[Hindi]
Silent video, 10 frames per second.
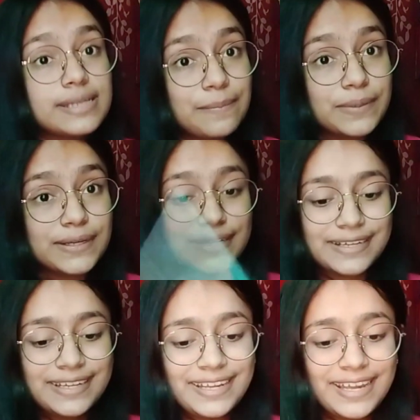
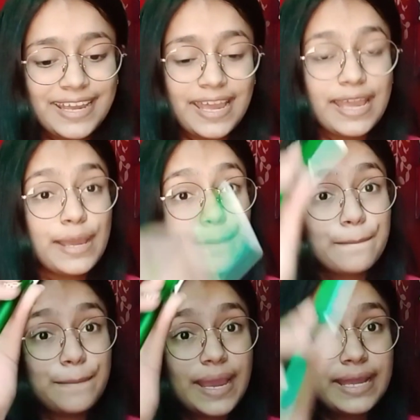स्टेपलर
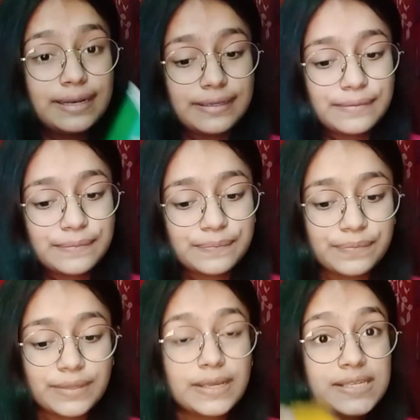पेन
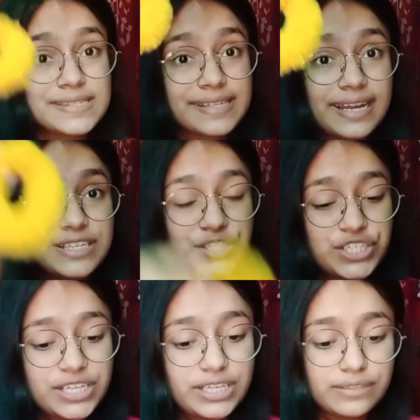
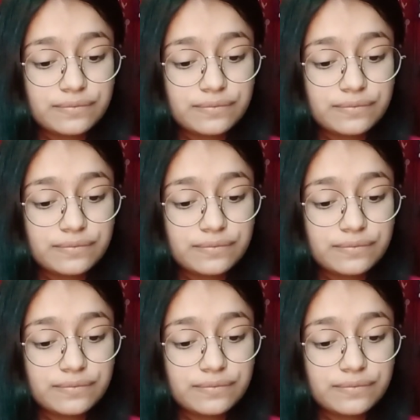क्रंची